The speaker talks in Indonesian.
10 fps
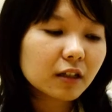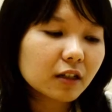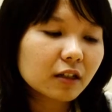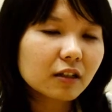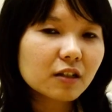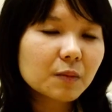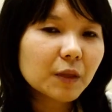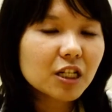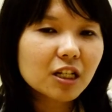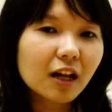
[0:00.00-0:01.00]
Eh,
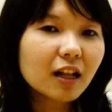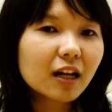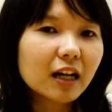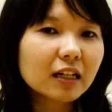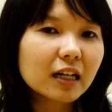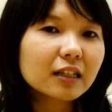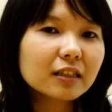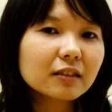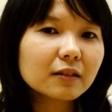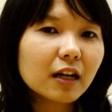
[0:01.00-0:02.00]
spesial karena
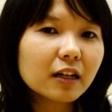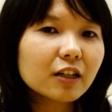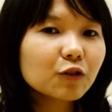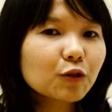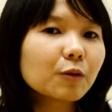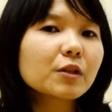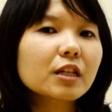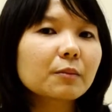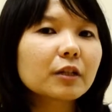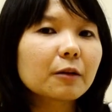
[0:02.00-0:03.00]
Anda juga
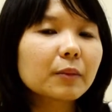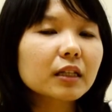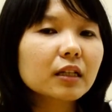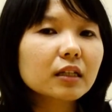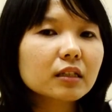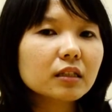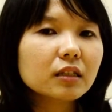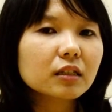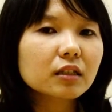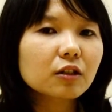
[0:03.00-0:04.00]
bisa mendapatkan
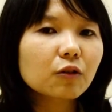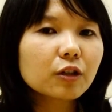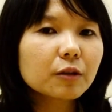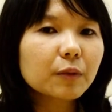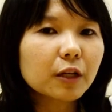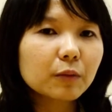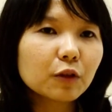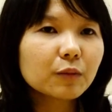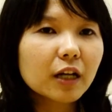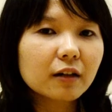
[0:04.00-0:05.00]
uh, kode
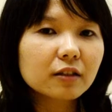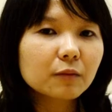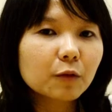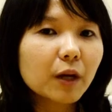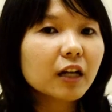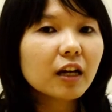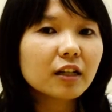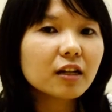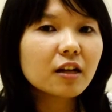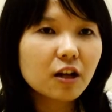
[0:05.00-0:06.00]
premium yang merupakan
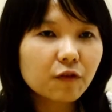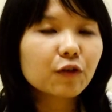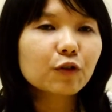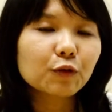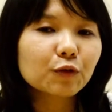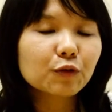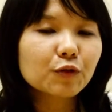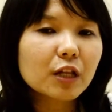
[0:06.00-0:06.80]
hadiah dari Evernote